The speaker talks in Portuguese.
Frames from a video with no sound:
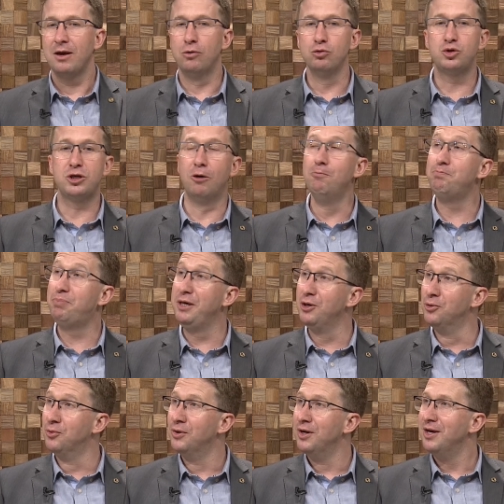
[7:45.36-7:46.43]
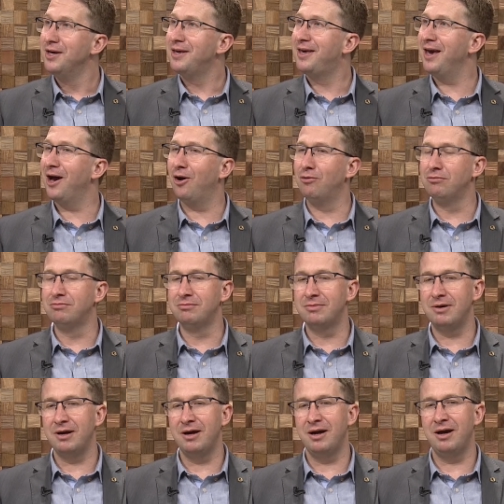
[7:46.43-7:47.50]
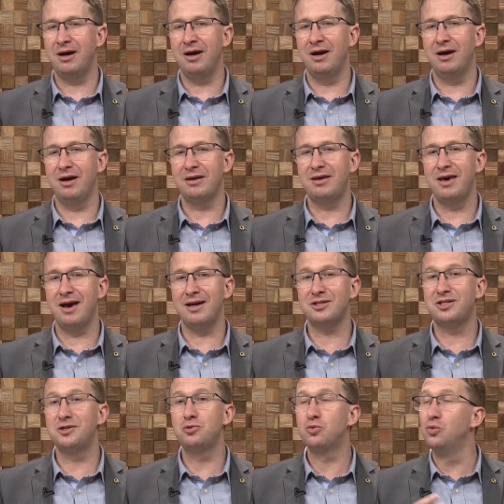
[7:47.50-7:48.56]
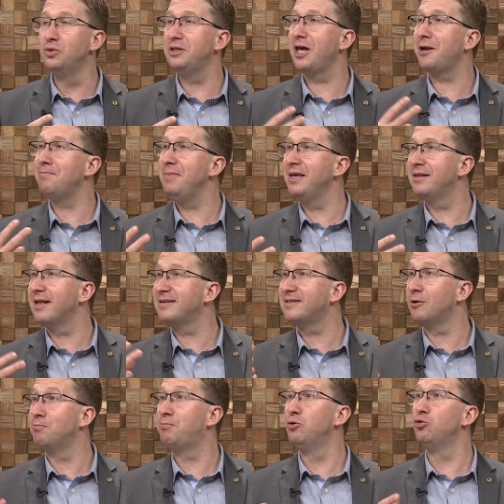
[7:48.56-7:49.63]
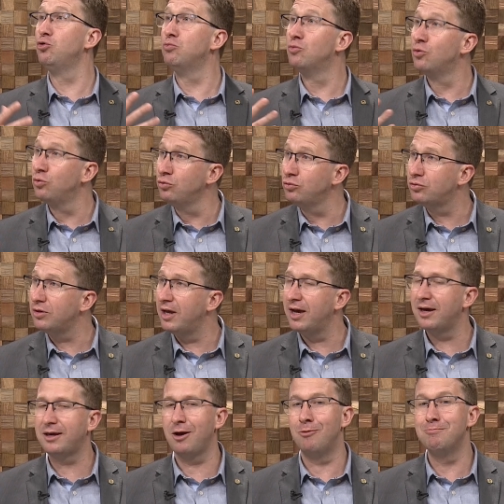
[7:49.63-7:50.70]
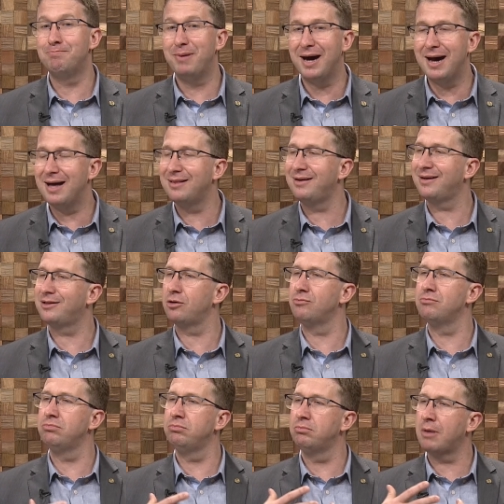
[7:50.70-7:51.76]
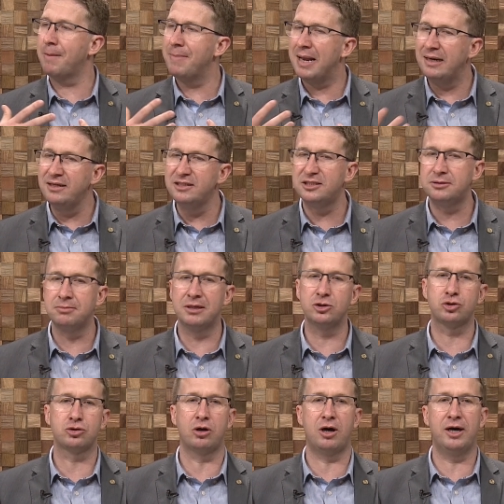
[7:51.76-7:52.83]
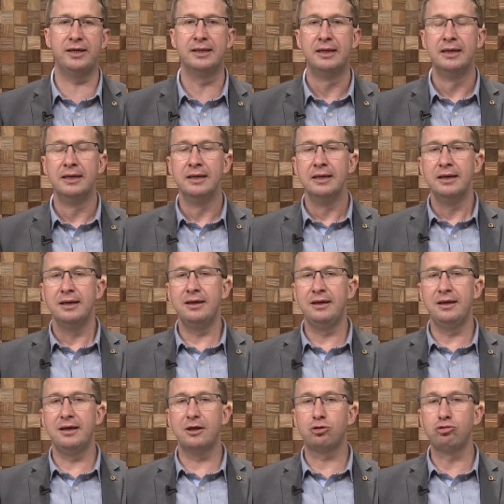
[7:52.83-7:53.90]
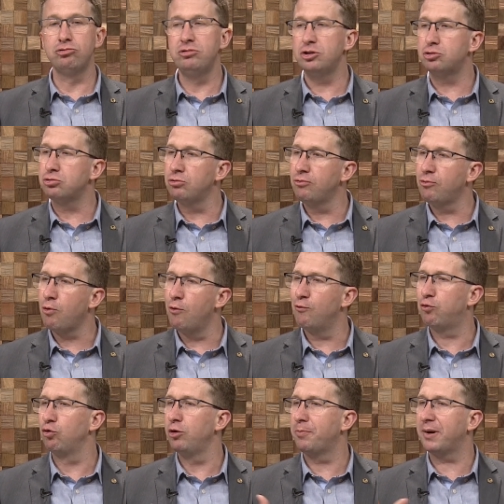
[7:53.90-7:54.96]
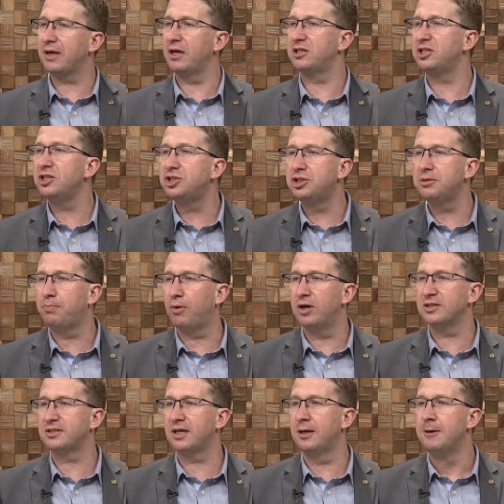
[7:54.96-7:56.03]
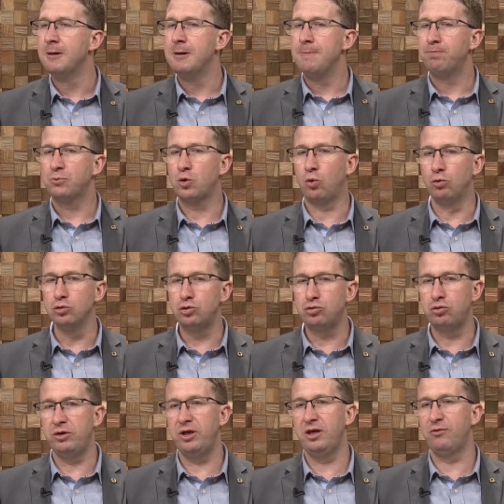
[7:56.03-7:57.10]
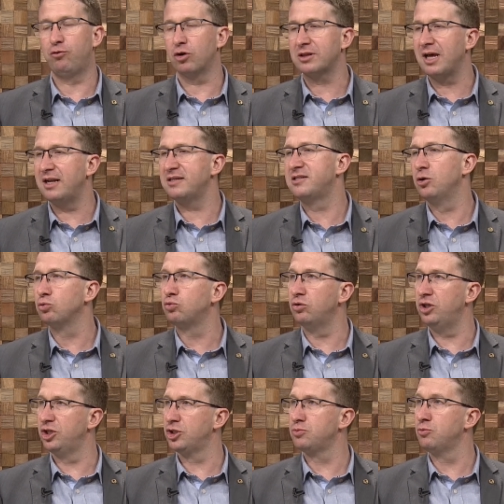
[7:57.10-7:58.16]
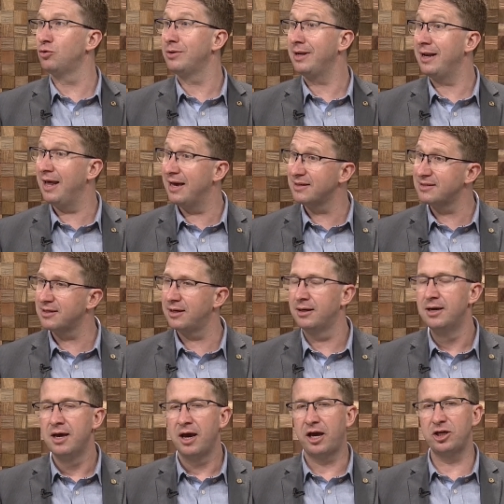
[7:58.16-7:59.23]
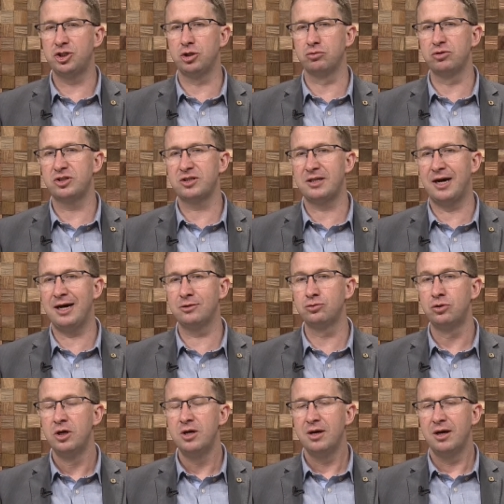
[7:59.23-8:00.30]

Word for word: o São Pio, que é, um, uh, uh, que é a segunda ermida de São Pio no mundo, né? que é um padre, que tem uma belíssima história. E tudo isso conflui para que a gente possa construir e fortalecer o turismo nessa região do estado,